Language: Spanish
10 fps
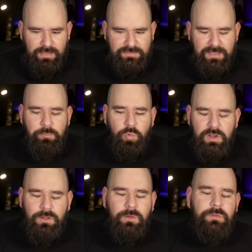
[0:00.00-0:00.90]
está
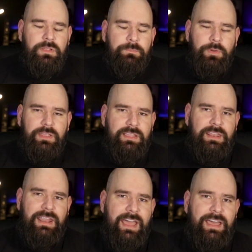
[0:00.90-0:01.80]
muy loco que puede
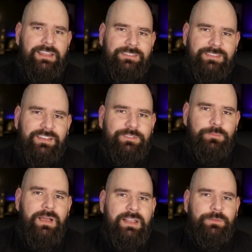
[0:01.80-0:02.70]
crear a seres
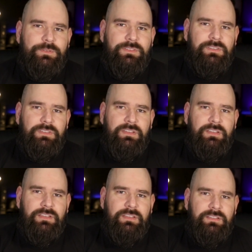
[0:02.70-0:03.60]
humanos
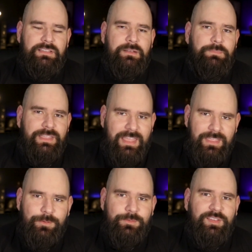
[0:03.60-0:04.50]
tan
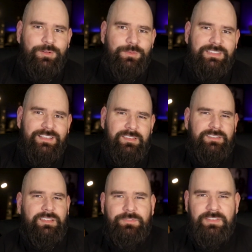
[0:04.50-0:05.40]
pequeños y con tantas
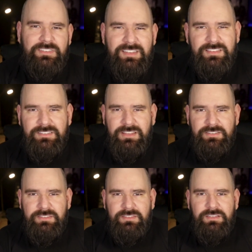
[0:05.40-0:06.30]

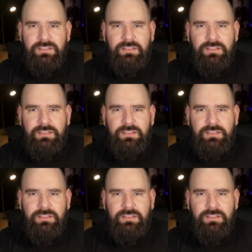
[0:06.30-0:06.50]
deficiencias.